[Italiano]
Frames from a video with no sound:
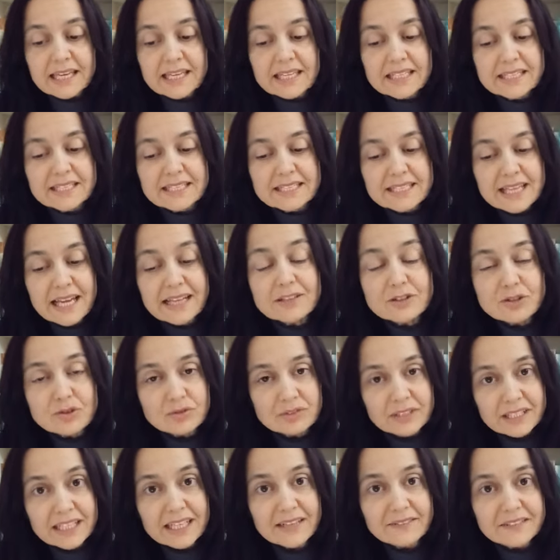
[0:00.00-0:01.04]
il
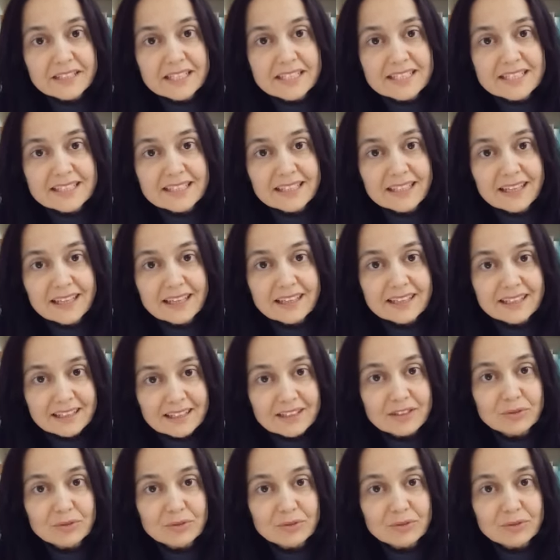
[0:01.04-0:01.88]
senso della vista,